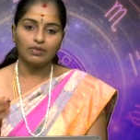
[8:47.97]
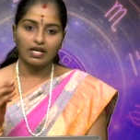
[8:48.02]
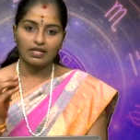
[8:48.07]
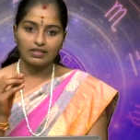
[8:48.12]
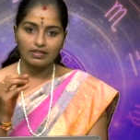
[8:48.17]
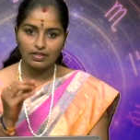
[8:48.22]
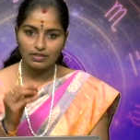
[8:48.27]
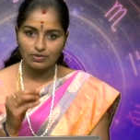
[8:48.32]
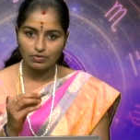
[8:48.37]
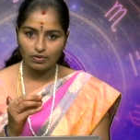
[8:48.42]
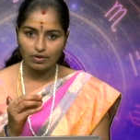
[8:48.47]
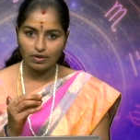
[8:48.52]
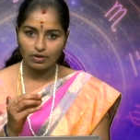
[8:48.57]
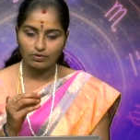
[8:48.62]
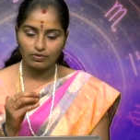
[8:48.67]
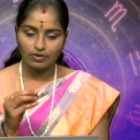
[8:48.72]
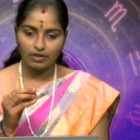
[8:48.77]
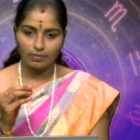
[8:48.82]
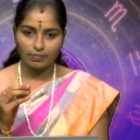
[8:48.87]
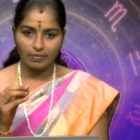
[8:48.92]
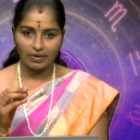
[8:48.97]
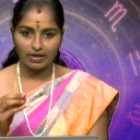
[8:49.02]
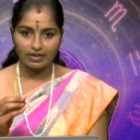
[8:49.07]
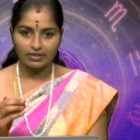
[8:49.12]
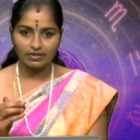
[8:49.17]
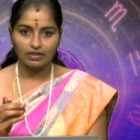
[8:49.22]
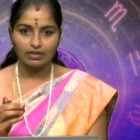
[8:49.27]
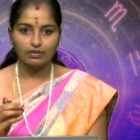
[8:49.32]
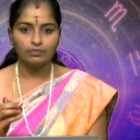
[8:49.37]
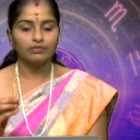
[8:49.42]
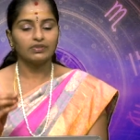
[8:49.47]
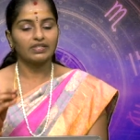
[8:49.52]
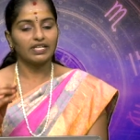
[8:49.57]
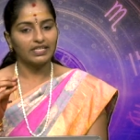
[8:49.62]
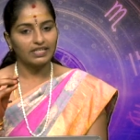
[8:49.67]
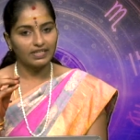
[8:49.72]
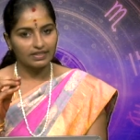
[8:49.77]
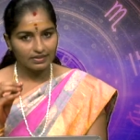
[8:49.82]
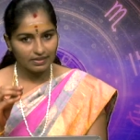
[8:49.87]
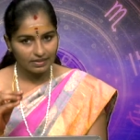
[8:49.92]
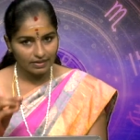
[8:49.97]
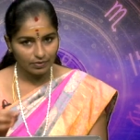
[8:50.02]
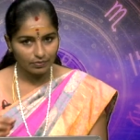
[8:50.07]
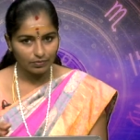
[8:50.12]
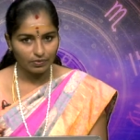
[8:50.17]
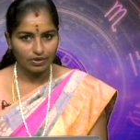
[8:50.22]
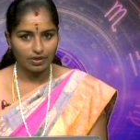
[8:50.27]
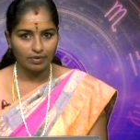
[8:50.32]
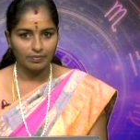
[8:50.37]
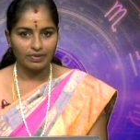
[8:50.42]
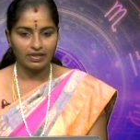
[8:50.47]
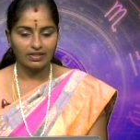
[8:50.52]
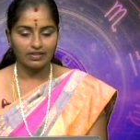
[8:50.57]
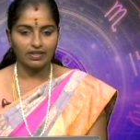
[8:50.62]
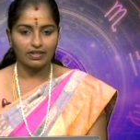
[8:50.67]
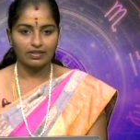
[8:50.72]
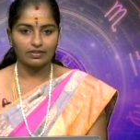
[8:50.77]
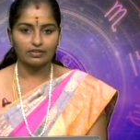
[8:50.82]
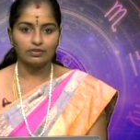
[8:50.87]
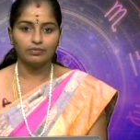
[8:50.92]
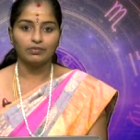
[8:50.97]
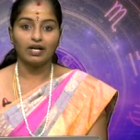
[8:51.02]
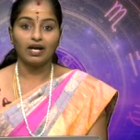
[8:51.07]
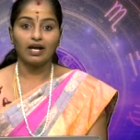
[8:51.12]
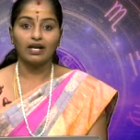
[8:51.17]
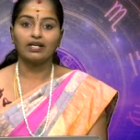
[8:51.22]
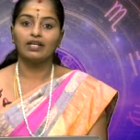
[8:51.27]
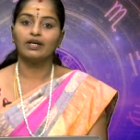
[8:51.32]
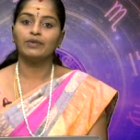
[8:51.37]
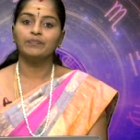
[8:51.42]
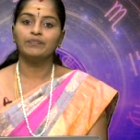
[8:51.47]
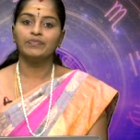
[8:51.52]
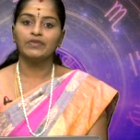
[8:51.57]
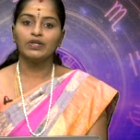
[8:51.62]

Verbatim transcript: அதில் சொல்லக்கூடிய பலன்களும் கிட்டத்தட்ட ஒரே மாதிரி தான் இருக்கும் ஆனால்